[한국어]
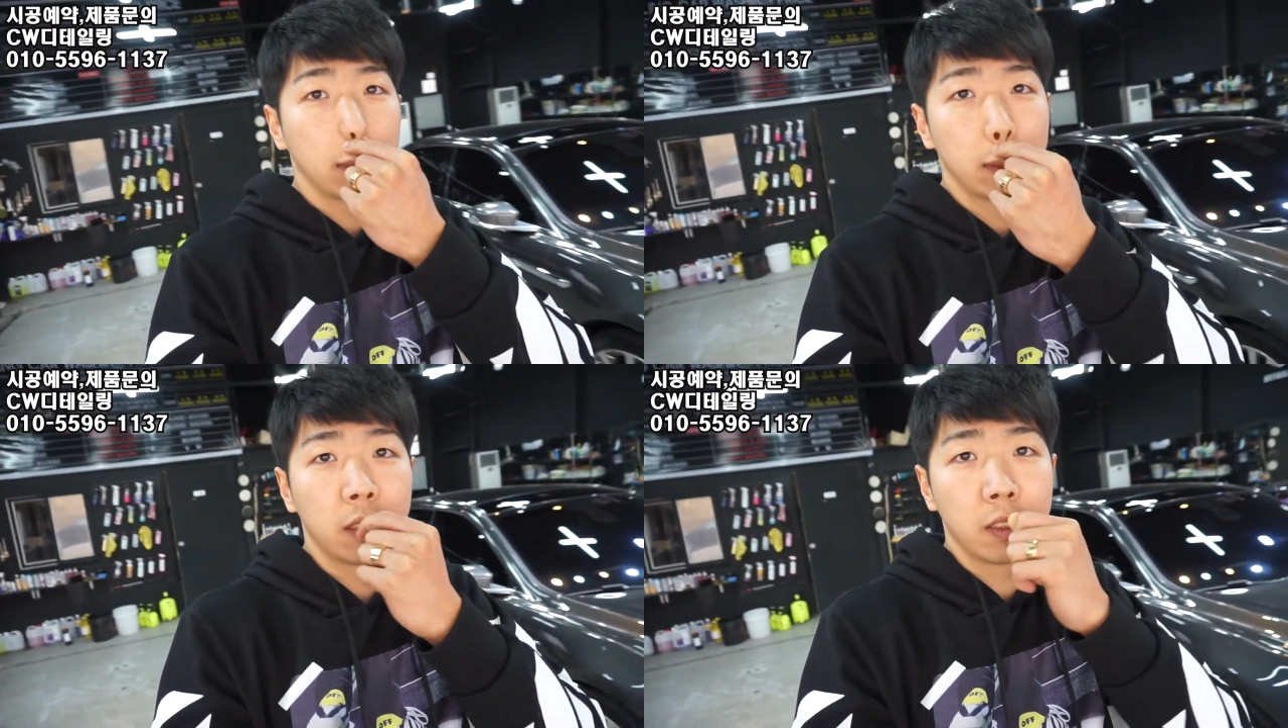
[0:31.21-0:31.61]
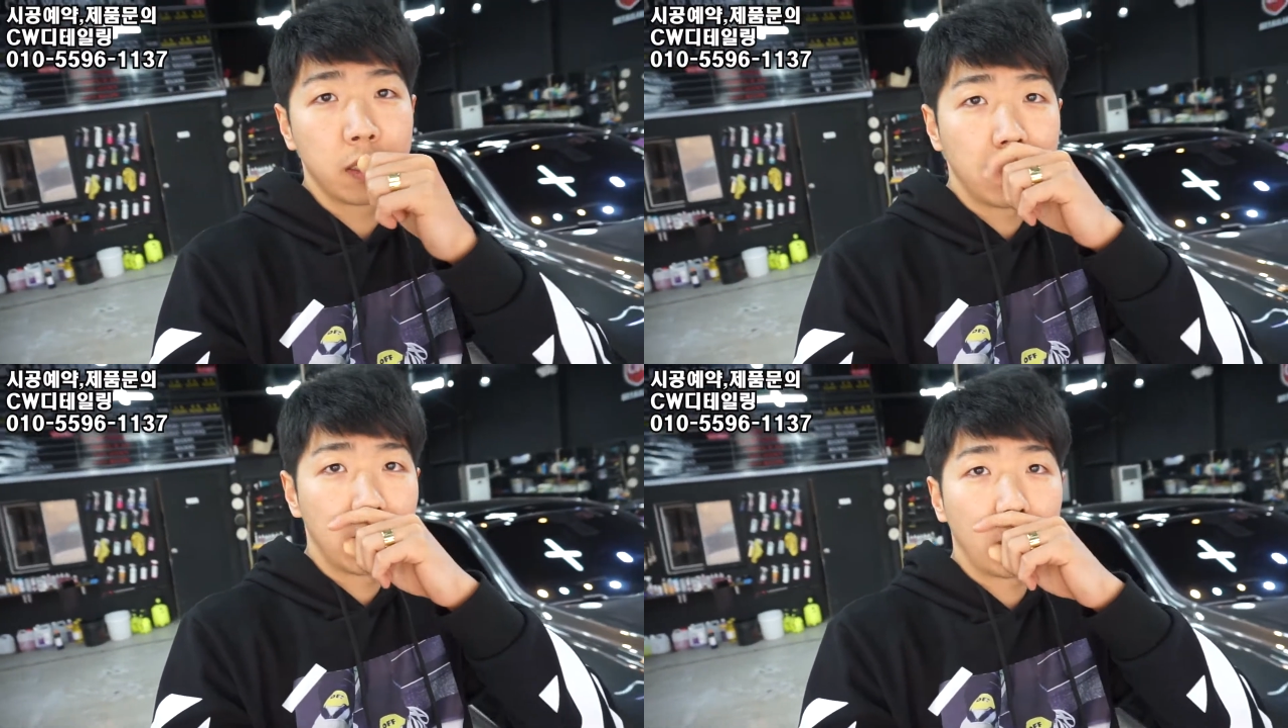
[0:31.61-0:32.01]

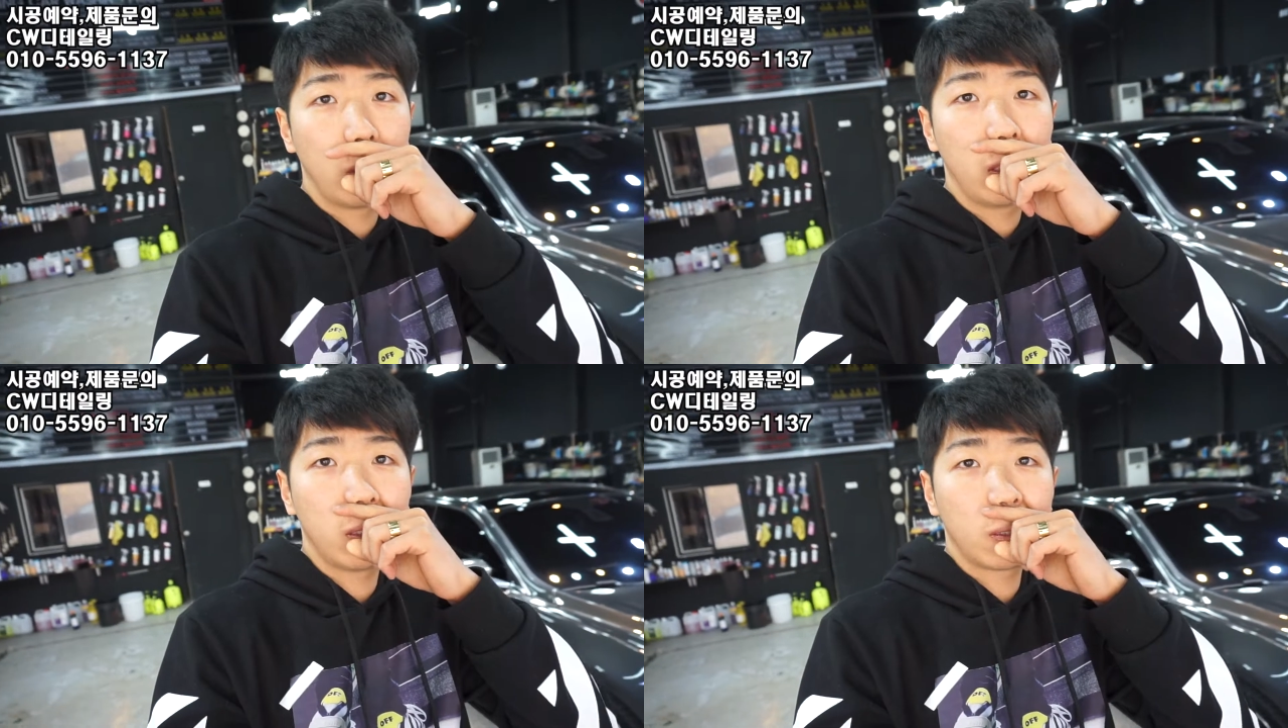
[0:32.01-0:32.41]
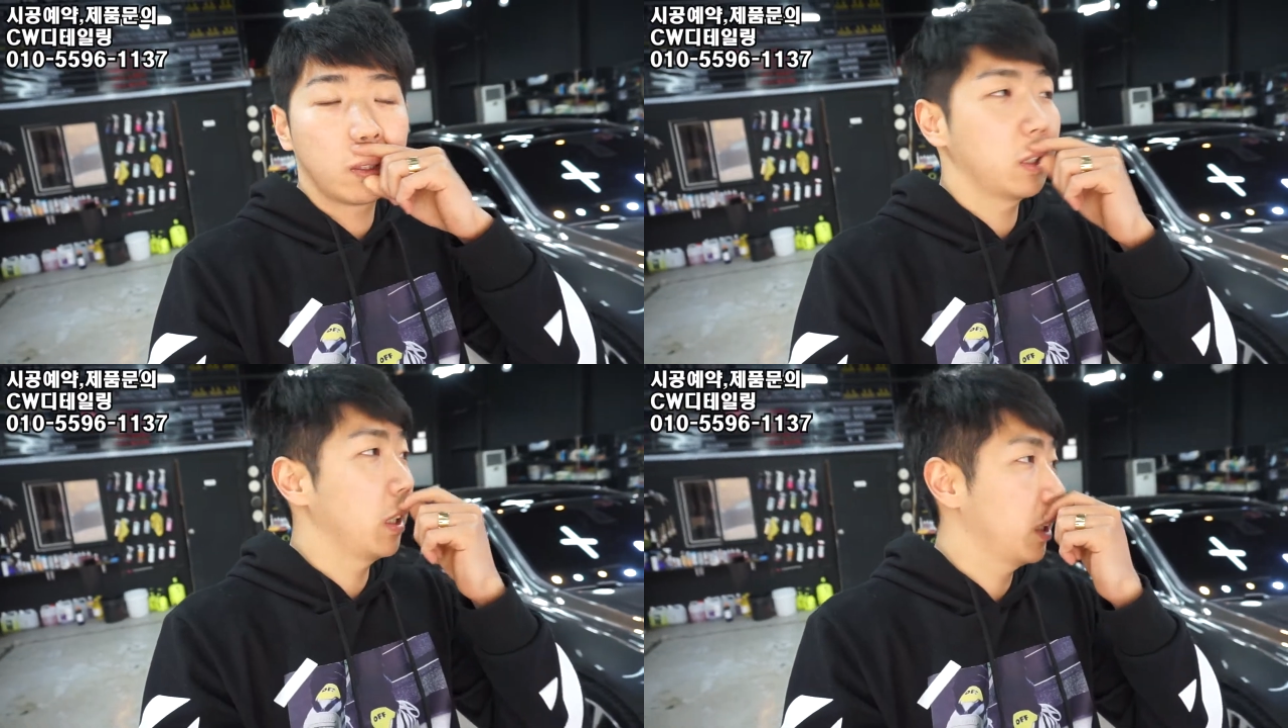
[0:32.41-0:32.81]
음, 그걸 올리
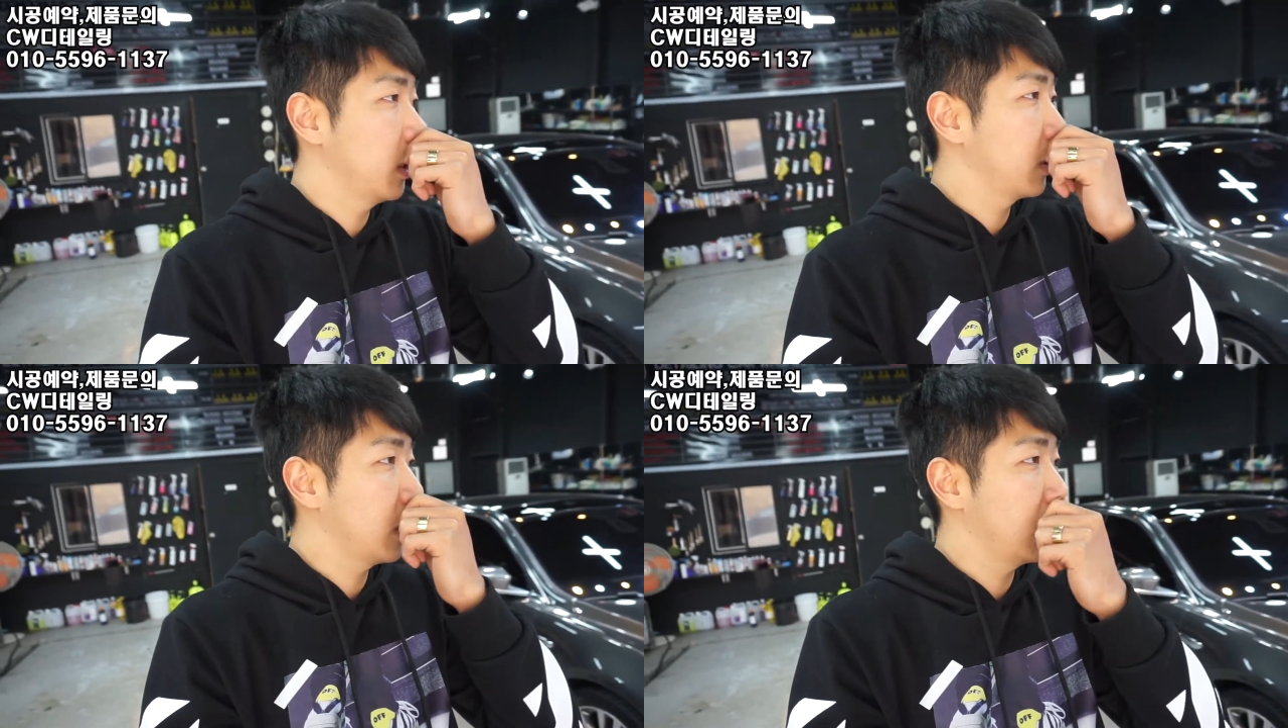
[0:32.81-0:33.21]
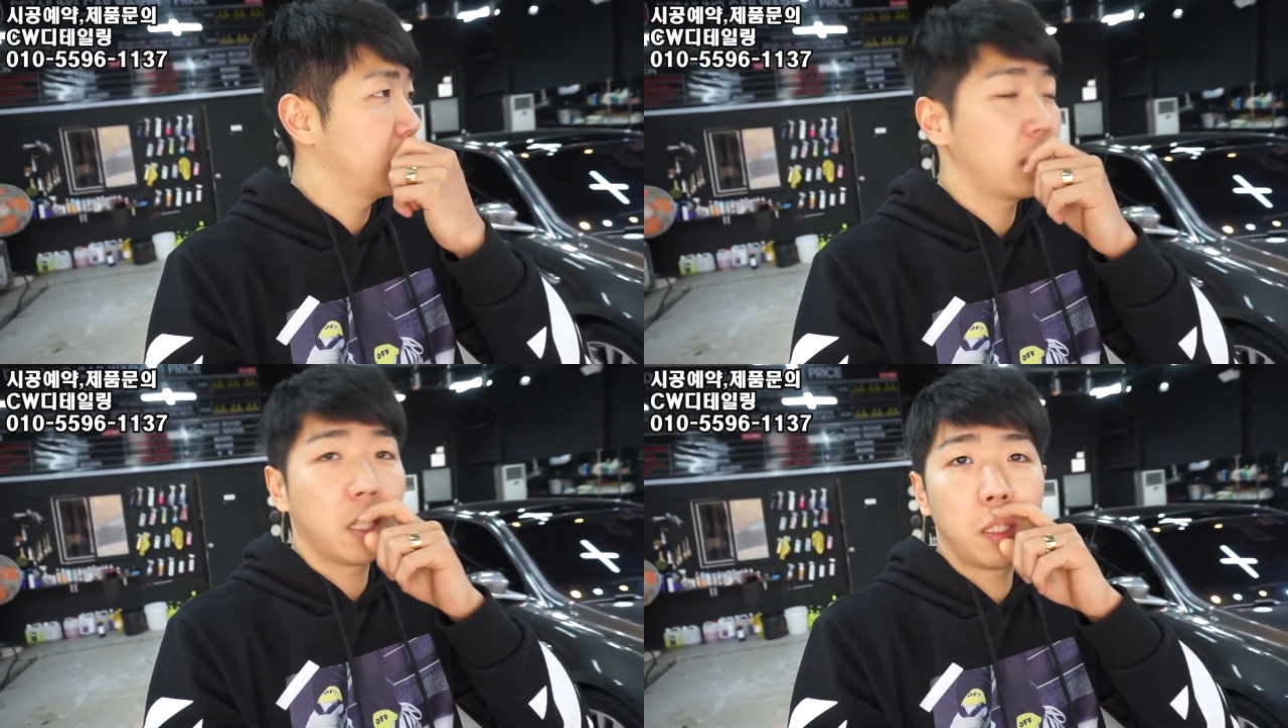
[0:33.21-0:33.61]
이제
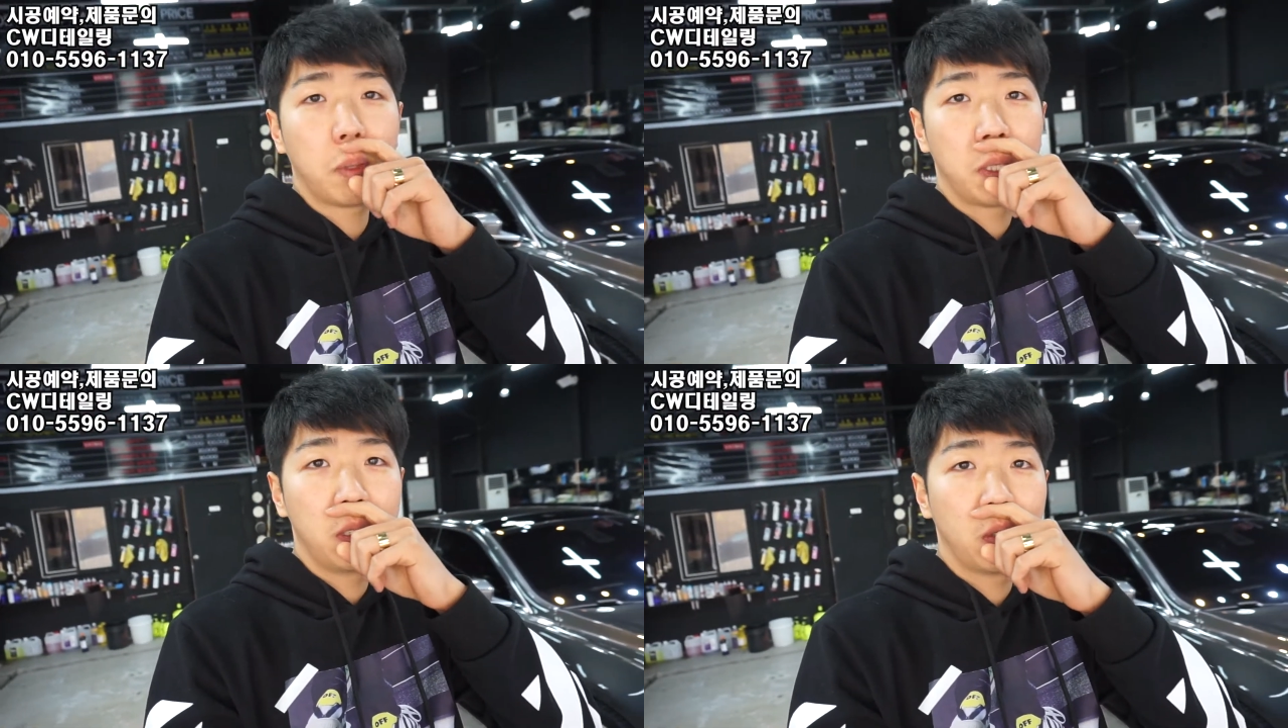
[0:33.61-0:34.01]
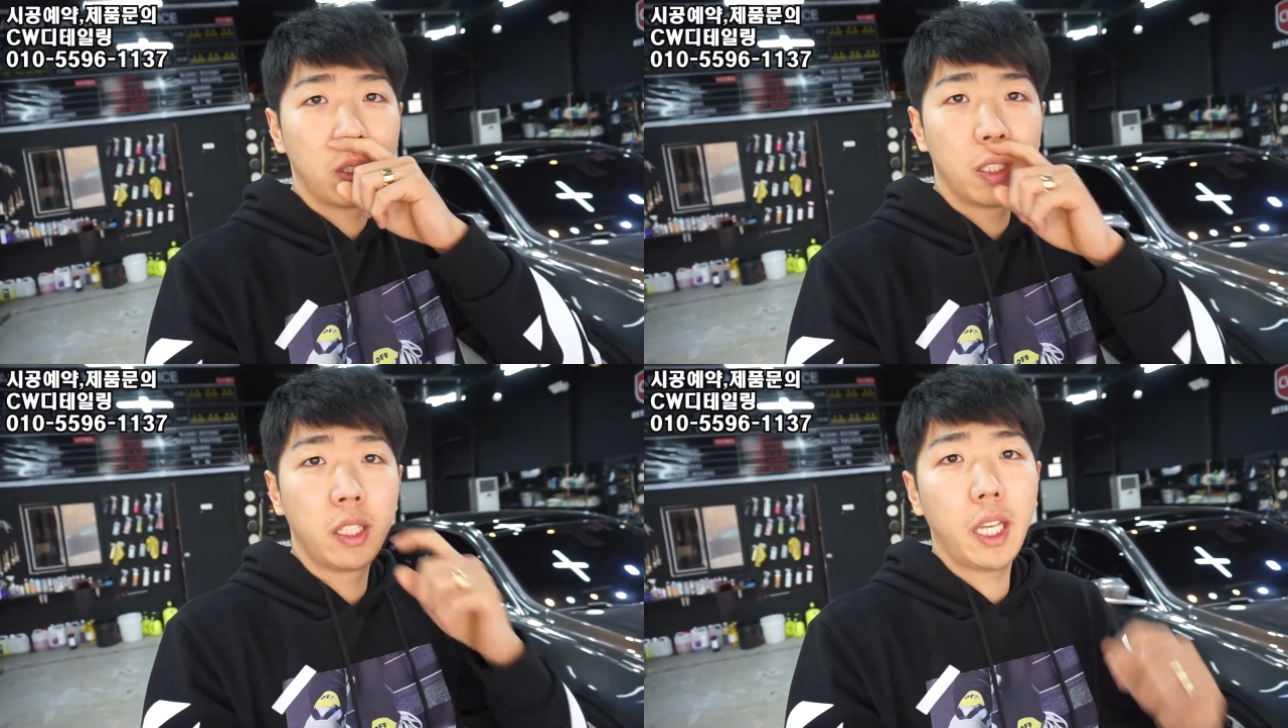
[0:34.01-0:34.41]
영상을 하나
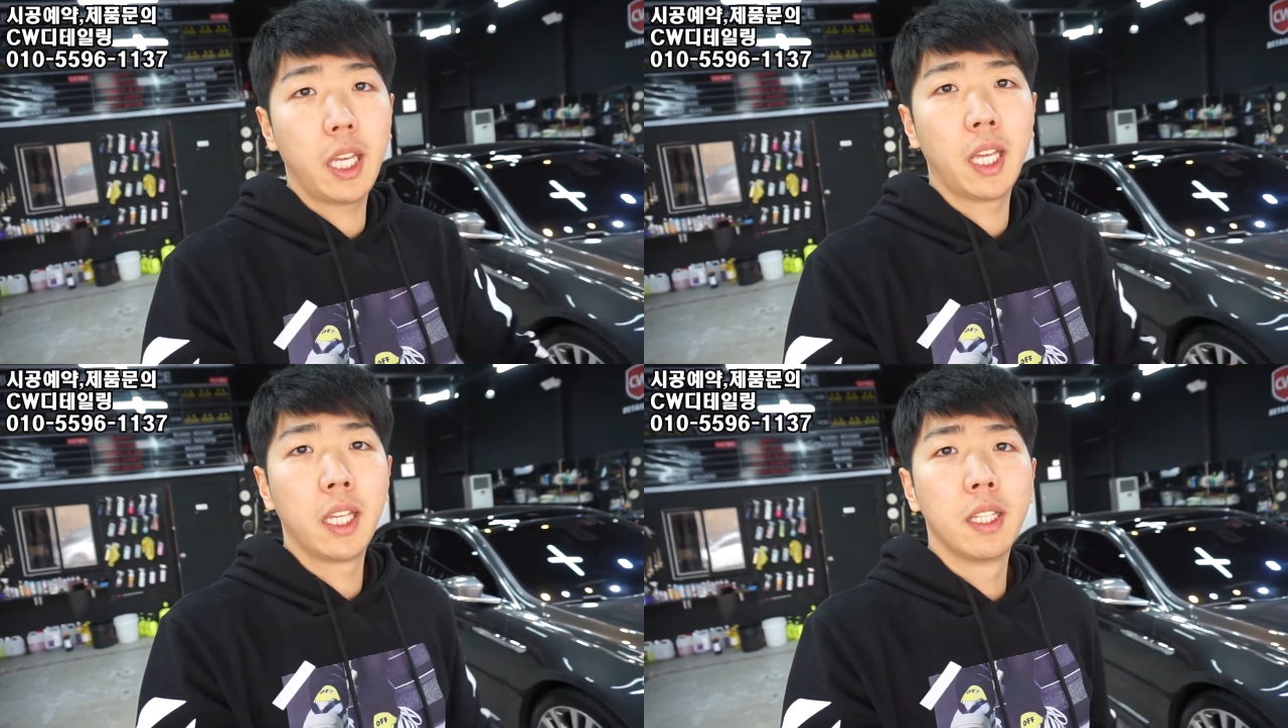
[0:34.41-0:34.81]
만들려고 하는데